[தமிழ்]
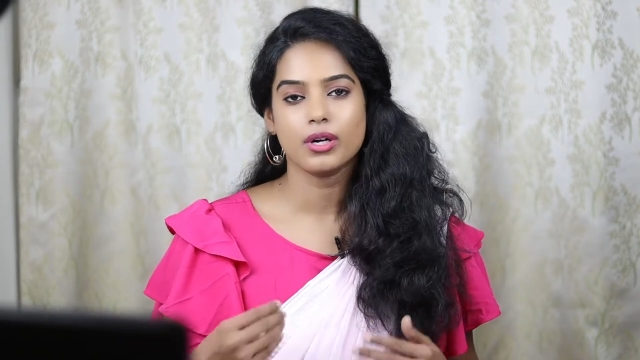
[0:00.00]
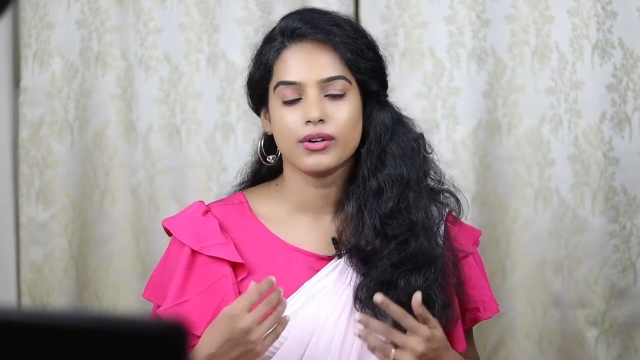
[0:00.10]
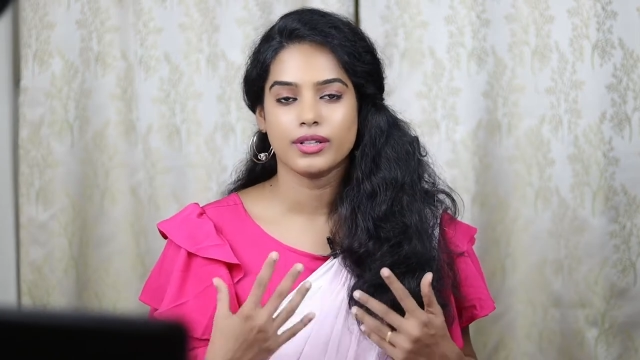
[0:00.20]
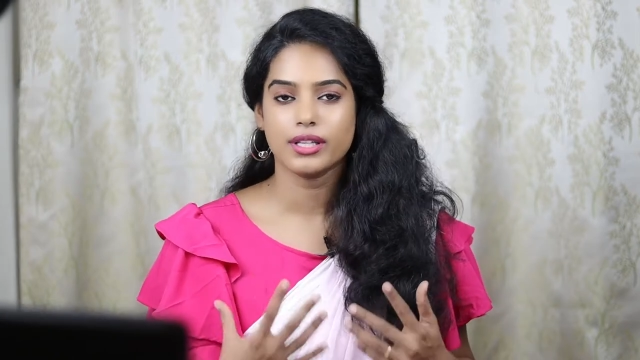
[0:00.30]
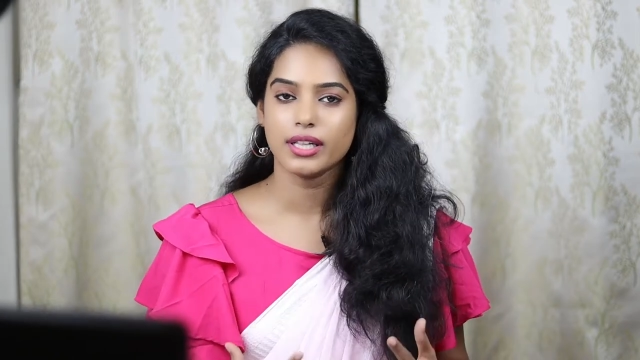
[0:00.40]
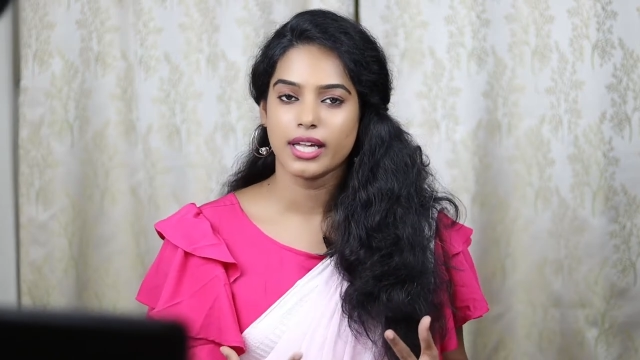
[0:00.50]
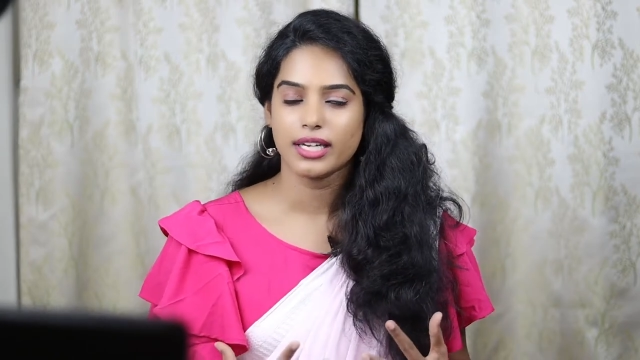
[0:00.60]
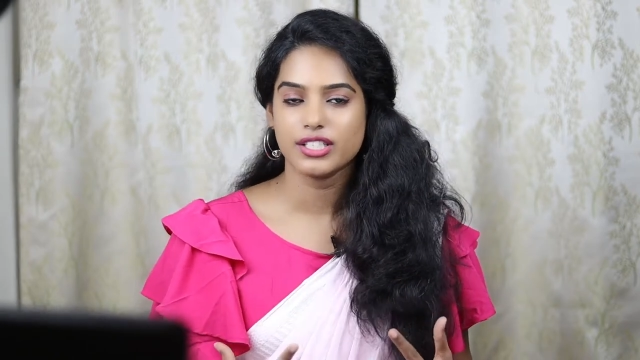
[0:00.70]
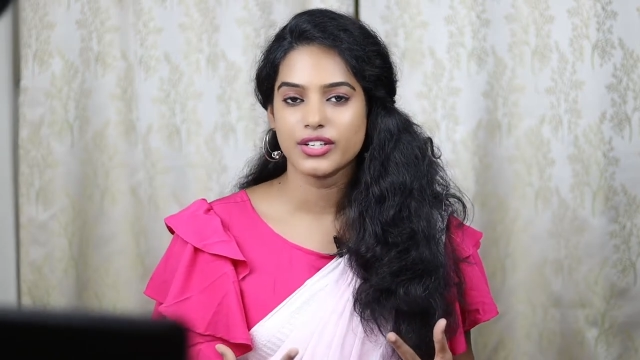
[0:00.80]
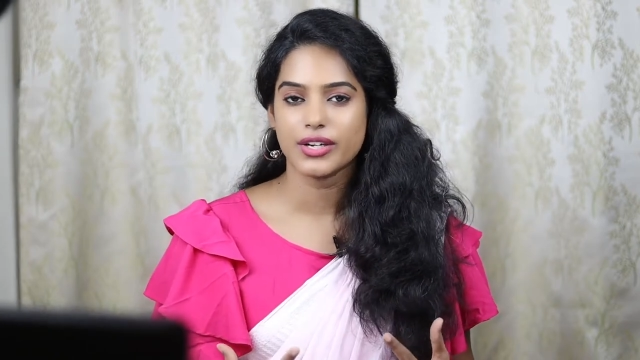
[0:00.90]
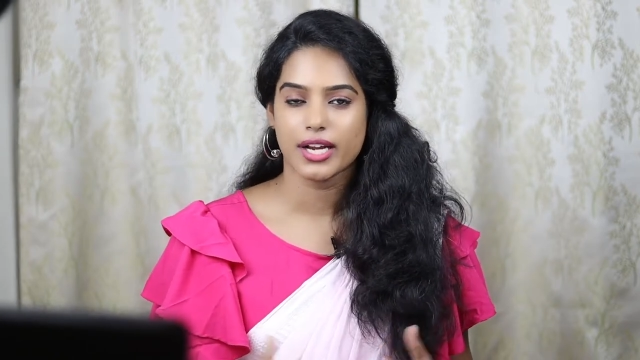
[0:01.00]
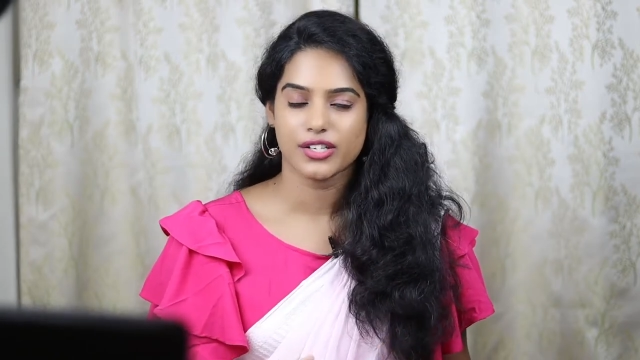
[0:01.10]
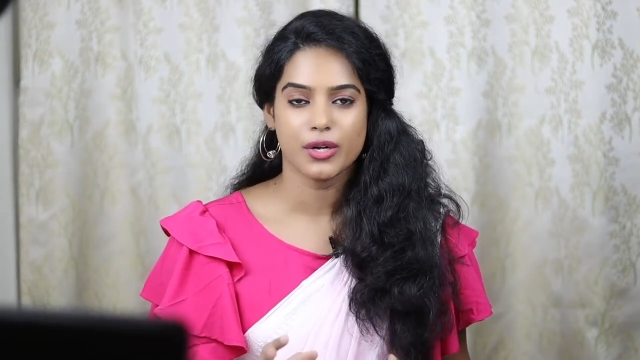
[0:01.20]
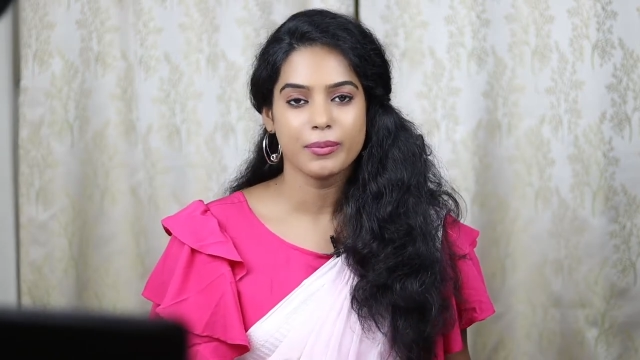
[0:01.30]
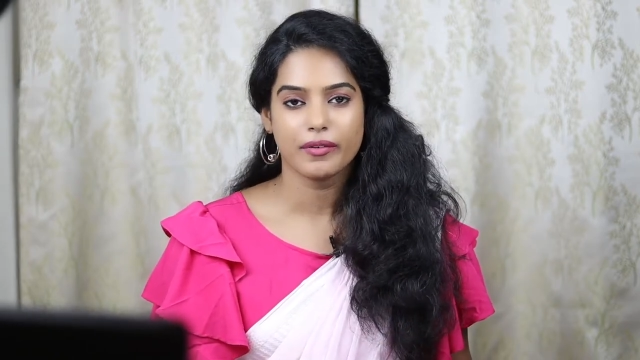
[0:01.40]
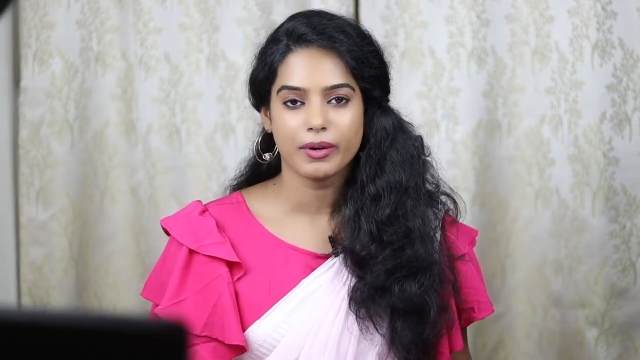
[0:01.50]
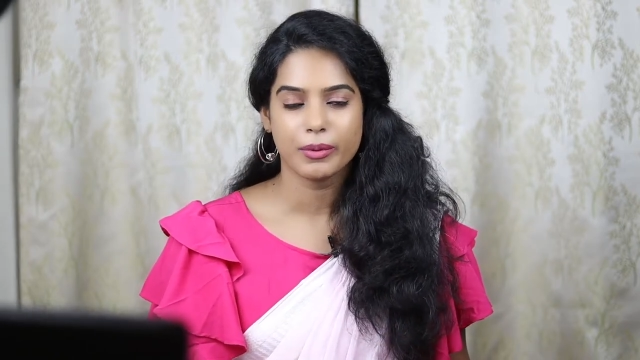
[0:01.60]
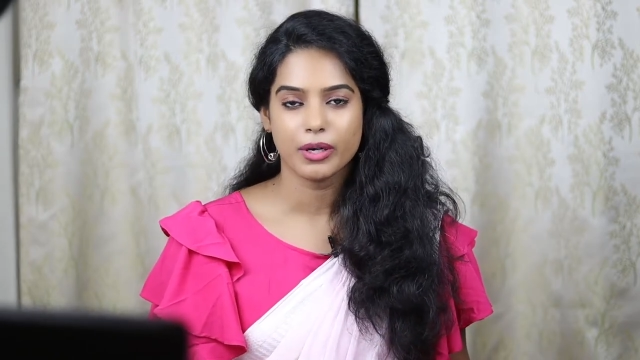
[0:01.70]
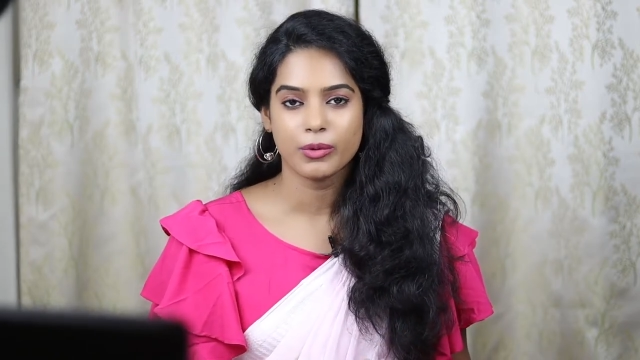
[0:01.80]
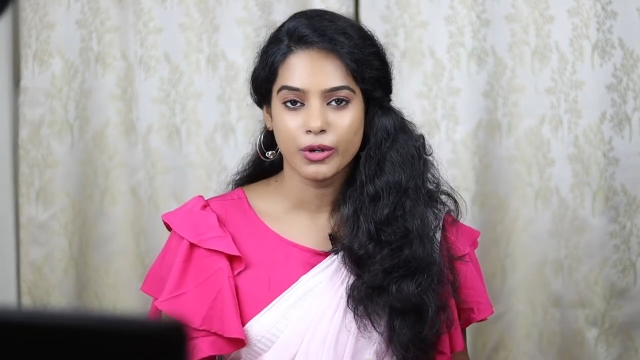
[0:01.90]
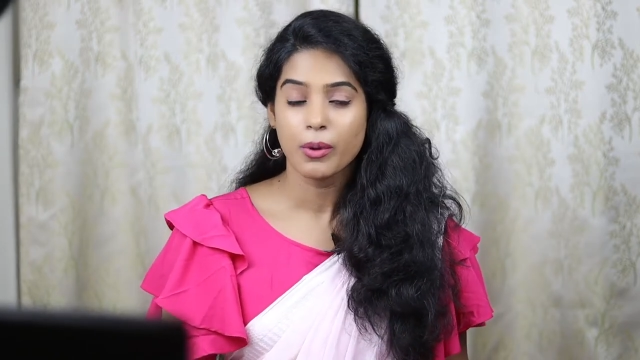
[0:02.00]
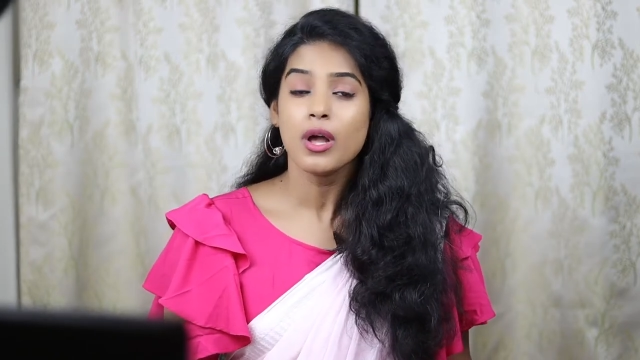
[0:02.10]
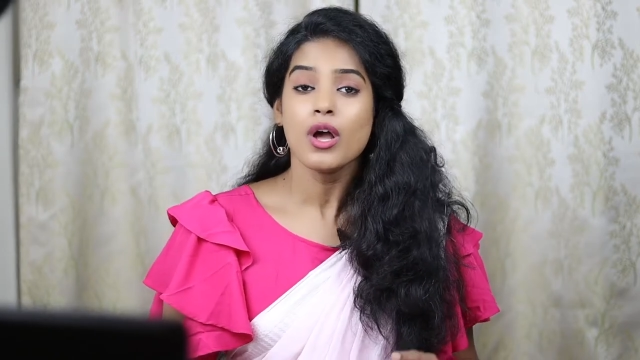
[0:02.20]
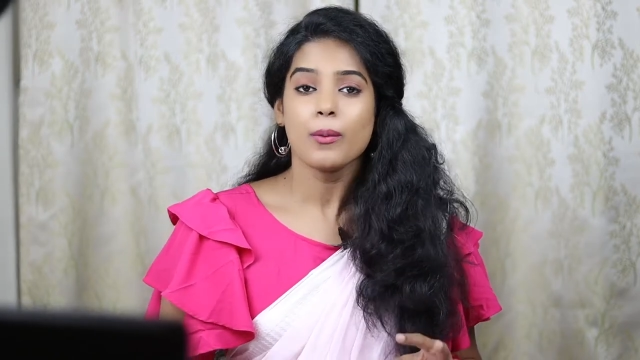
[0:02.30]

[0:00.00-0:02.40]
உங்களுக்கு வந்து அந்த அலர்ஜிக் ரியாக்ஷனை ப்ரிவென்ட் பண்ண முடியும்